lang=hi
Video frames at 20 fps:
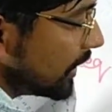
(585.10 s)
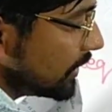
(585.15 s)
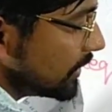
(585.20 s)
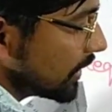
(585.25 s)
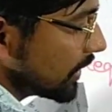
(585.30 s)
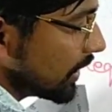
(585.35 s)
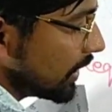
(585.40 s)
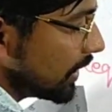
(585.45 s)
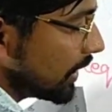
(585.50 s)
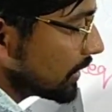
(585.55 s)
कर
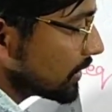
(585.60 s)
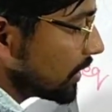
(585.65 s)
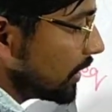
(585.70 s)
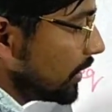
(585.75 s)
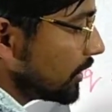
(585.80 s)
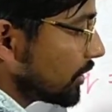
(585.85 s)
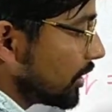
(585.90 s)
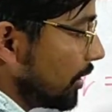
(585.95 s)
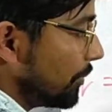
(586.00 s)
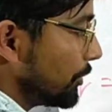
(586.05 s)
लीजिएगा ऐसा
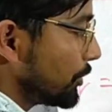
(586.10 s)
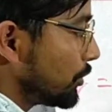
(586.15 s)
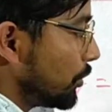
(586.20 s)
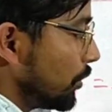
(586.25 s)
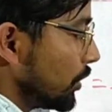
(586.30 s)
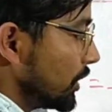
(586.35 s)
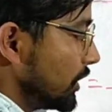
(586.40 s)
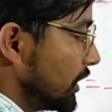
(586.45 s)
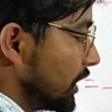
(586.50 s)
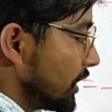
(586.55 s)
नहीं इतने पे
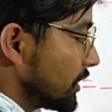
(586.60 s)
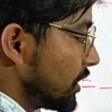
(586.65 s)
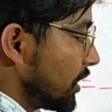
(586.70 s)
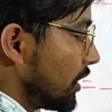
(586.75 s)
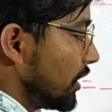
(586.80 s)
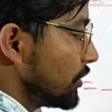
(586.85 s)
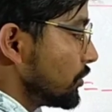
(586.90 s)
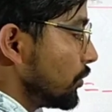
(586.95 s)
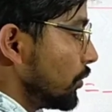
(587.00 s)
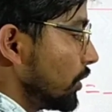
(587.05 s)
छोड़ दीजिएगा
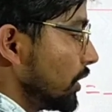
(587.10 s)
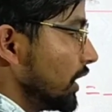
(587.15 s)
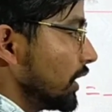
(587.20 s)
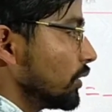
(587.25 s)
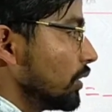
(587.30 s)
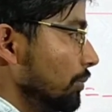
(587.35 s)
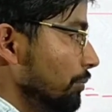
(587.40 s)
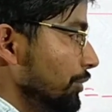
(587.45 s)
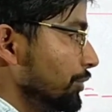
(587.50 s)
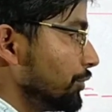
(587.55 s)
सर ने छोड़
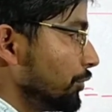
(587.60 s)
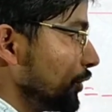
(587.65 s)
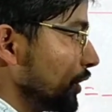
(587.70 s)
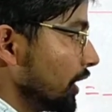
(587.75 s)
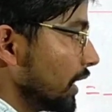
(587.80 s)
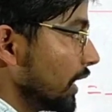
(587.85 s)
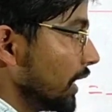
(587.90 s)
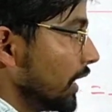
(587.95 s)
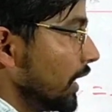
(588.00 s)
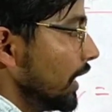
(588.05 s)
दिया तो हम भी छोड़
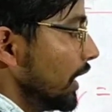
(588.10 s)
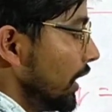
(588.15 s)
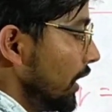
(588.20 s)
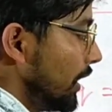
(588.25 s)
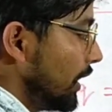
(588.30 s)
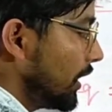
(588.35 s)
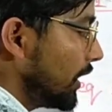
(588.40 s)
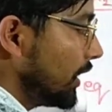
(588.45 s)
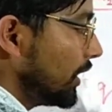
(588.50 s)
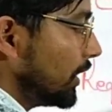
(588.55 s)
देंगे
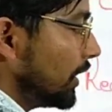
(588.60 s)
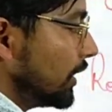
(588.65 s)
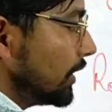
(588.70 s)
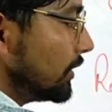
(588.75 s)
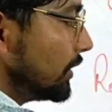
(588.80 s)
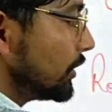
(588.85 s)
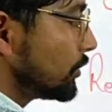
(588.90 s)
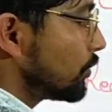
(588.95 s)
ठीक है